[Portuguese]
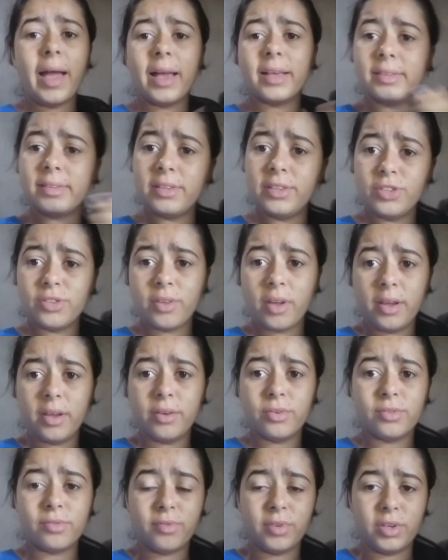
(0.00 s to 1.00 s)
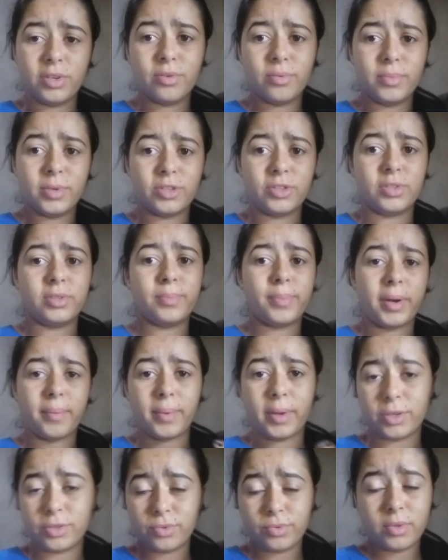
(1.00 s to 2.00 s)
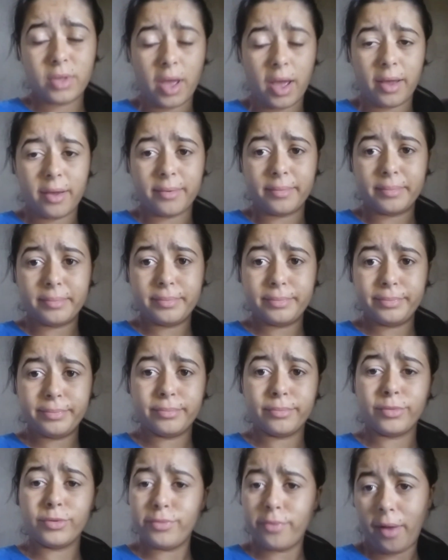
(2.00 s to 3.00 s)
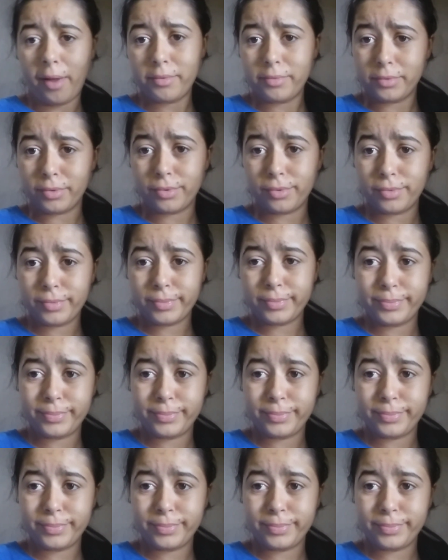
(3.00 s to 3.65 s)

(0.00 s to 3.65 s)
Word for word: Assista aí os vídeos, minha gente, para me ajudar. Por favor.